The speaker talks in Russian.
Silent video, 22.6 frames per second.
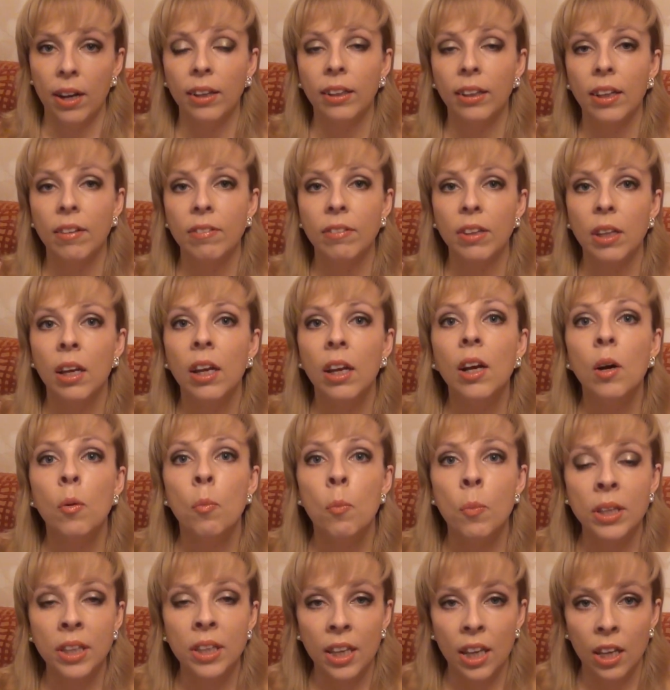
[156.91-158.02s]
А главное,
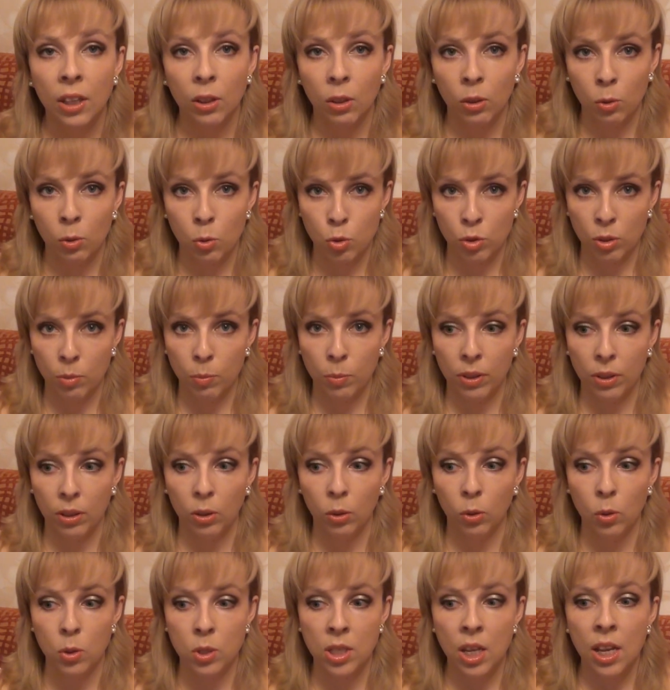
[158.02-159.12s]
мне это нужно было.
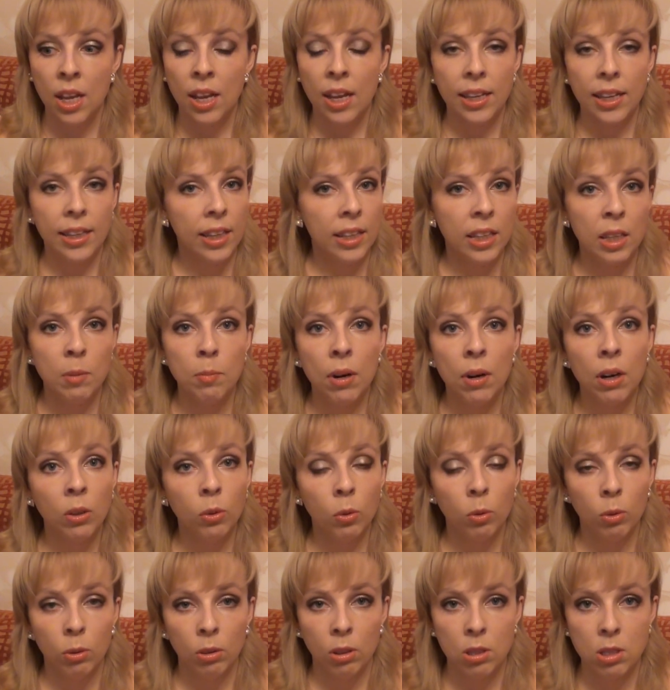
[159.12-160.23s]
То есть я не
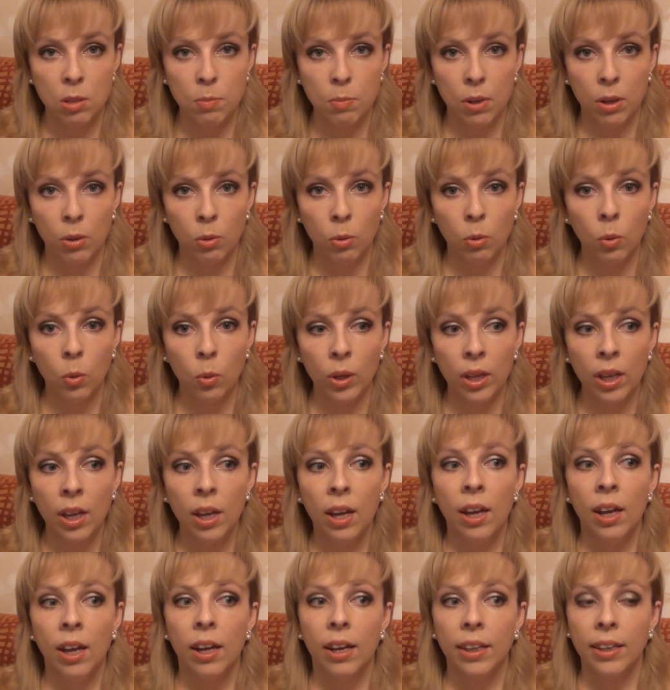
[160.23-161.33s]
махнула на себя рукой,
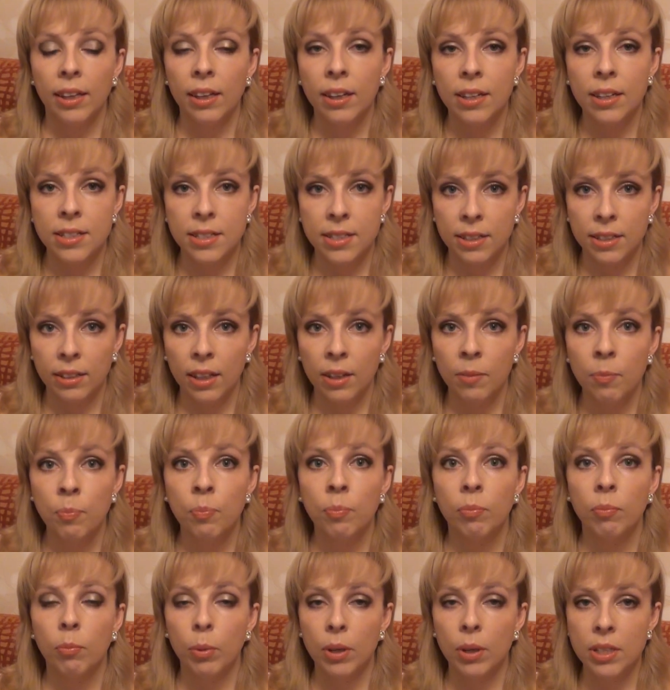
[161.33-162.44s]
я хотела
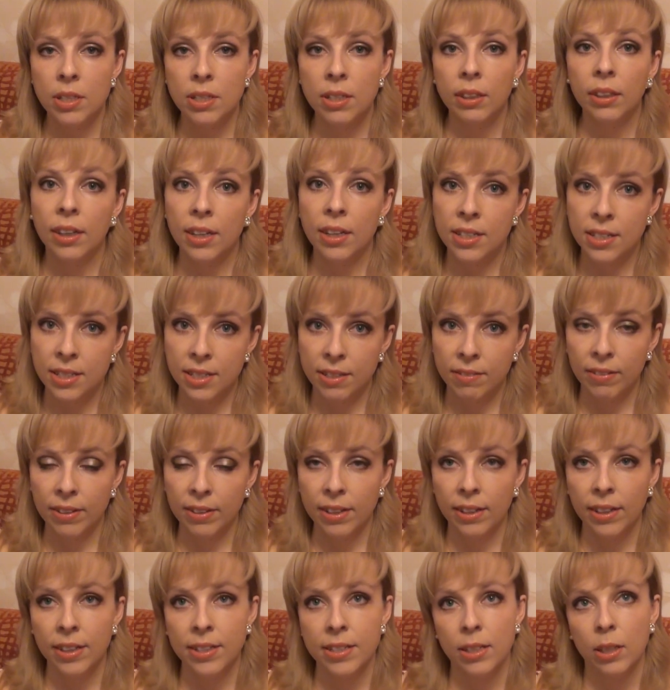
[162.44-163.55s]
быть красивой,
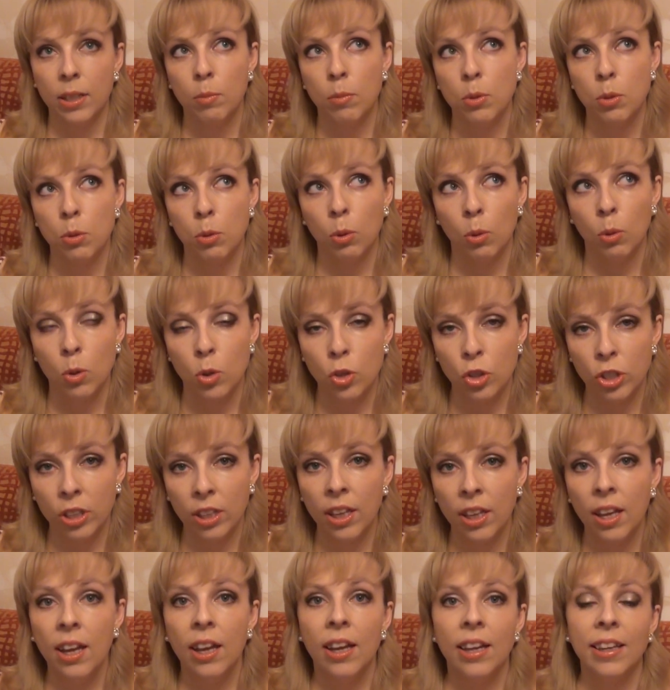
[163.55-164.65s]
я хотела быть
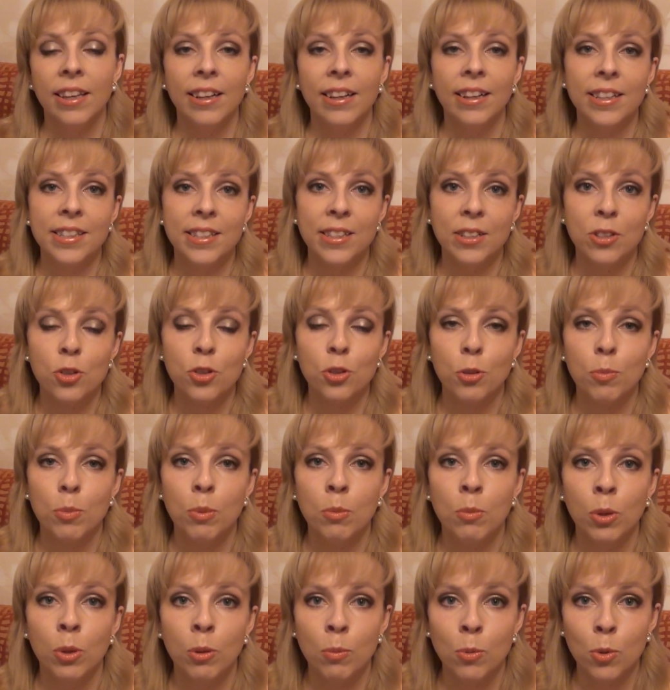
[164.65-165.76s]
ухоженной, я хотела, чтобы
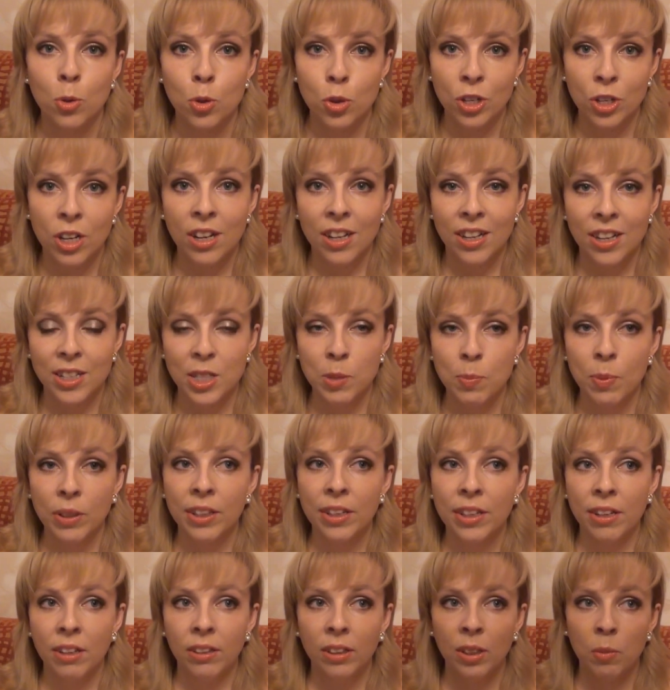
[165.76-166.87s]
мой муж
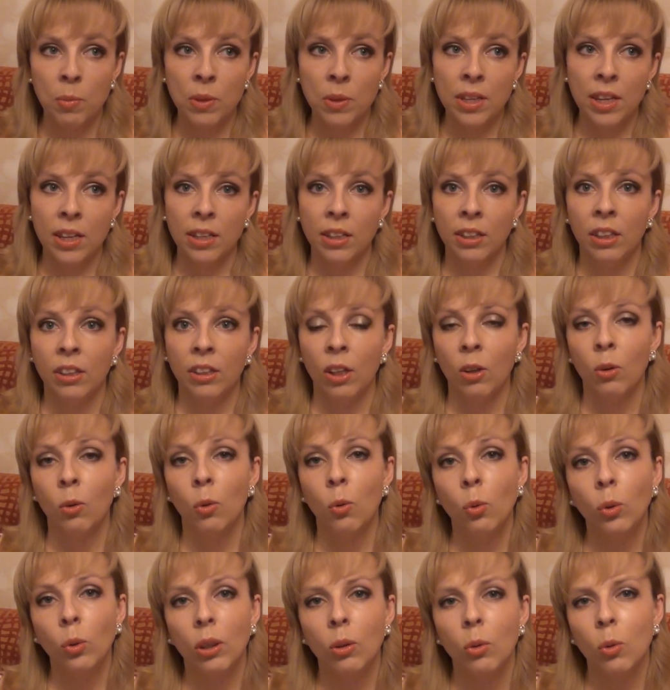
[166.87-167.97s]
смотрел на меня не на
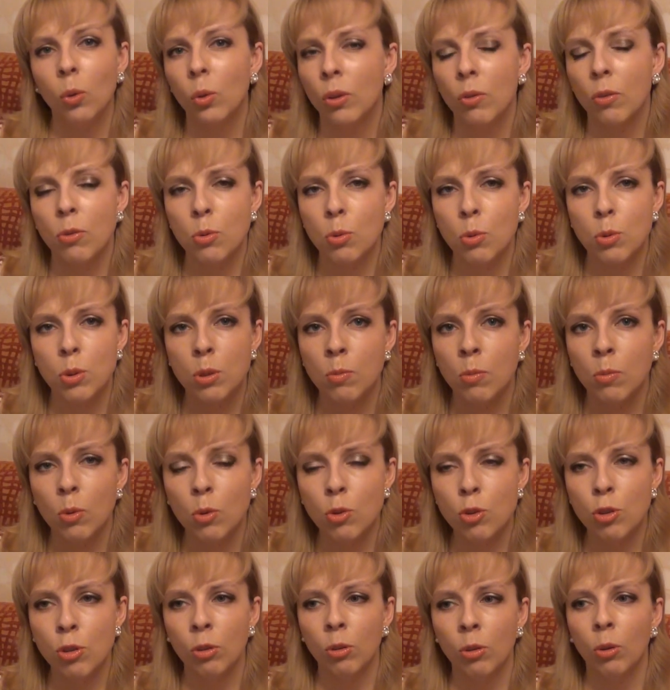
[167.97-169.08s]
такую какую-то всю
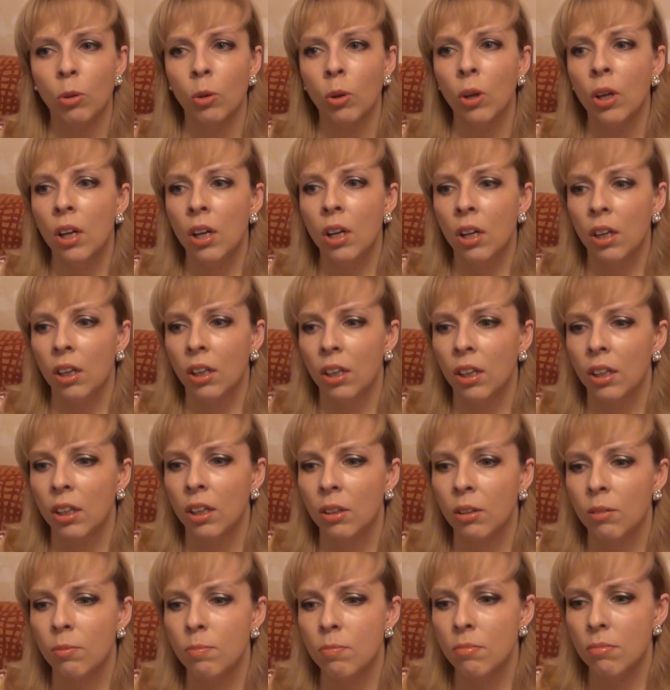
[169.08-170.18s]
измученную, а,
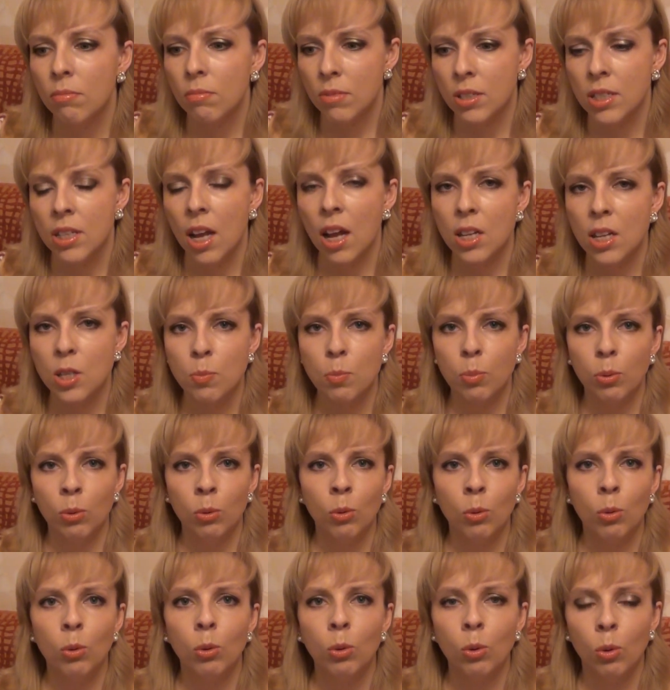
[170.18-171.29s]

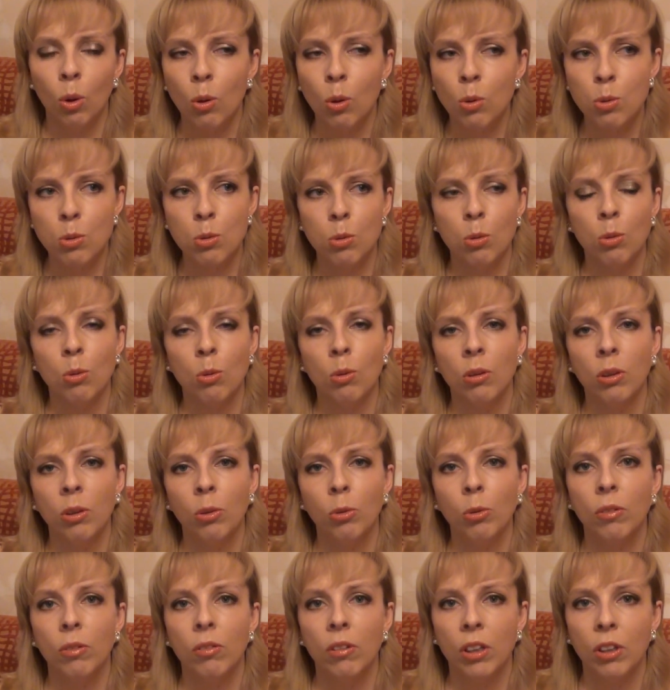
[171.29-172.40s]
заспанную, толстую,
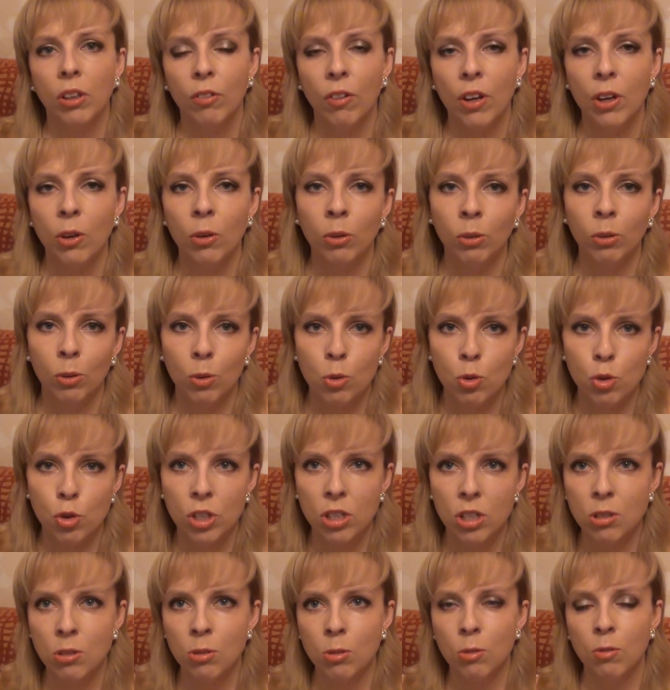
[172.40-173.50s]
неудовлетворенную
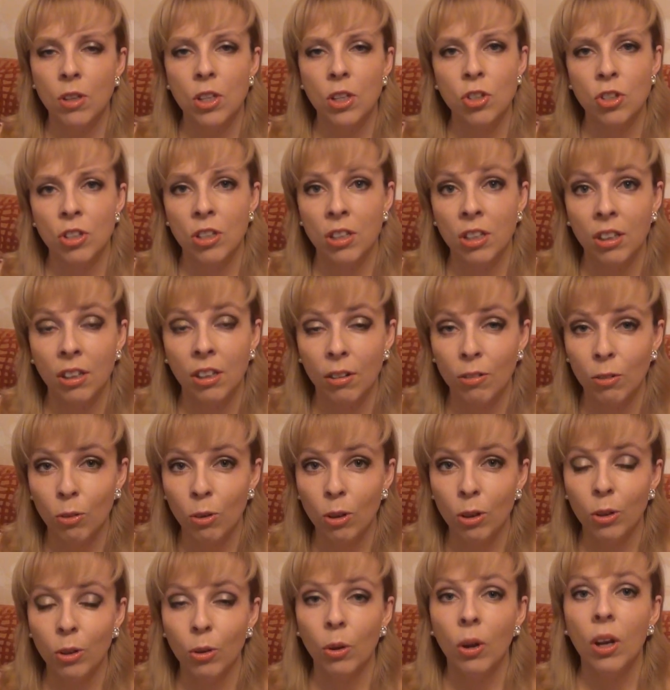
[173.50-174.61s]
жизнью, вечно
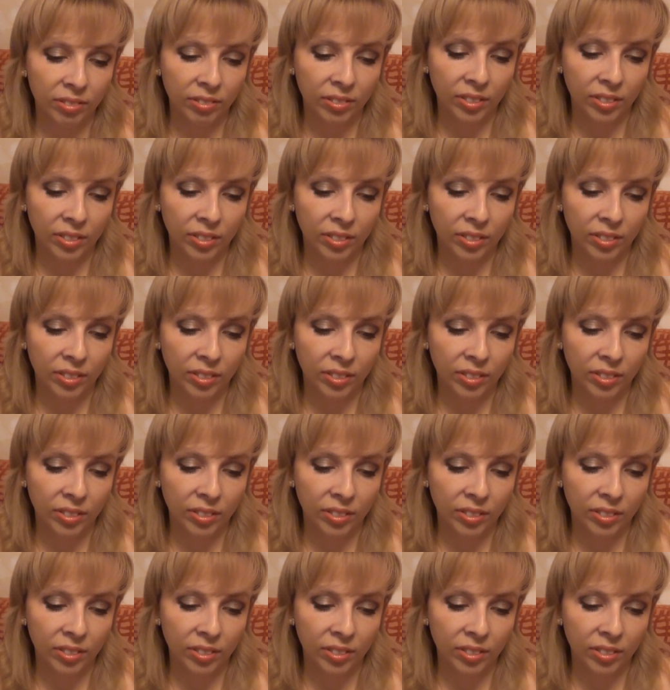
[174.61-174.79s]
недовольную,